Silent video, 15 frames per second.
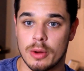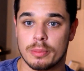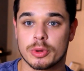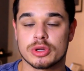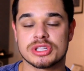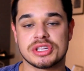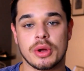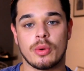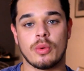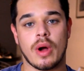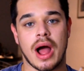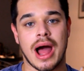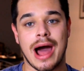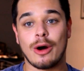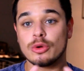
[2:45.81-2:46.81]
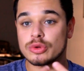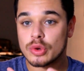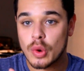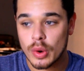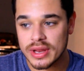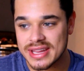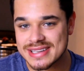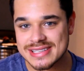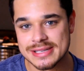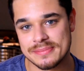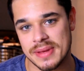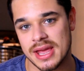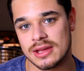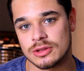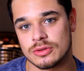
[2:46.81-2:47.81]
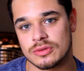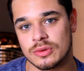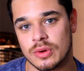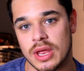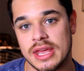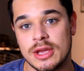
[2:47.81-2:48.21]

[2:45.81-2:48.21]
para o seu autoconhecimento.